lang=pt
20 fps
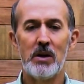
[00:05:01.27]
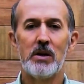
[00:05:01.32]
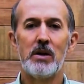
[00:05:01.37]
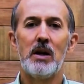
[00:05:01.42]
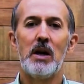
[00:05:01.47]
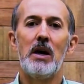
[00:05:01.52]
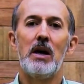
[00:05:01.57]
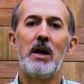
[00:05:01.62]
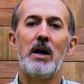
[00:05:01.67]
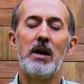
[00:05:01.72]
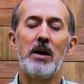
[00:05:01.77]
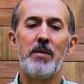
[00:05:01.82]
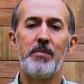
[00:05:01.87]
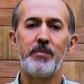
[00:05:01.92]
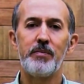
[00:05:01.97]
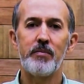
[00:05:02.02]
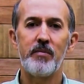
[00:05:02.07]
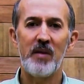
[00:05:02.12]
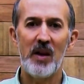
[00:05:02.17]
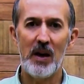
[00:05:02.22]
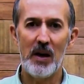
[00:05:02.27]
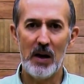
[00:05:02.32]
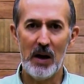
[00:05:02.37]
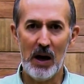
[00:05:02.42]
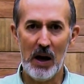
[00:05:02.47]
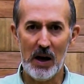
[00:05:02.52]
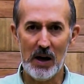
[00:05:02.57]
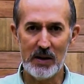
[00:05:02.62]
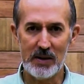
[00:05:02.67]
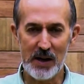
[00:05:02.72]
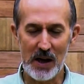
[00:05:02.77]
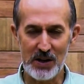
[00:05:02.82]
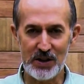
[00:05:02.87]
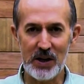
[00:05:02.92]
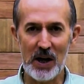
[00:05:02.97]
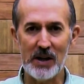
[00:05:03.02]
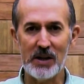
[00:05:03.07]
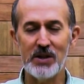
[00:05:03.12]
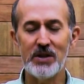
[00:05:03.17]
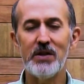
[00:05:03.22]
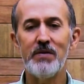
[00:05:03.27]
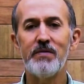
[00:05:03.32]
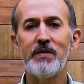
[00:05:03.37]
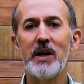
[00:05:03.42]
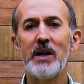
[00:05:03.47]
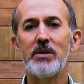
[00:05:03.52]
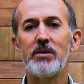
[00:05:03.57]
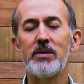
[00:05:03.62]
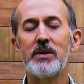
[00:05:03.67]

né, as rajadas de vento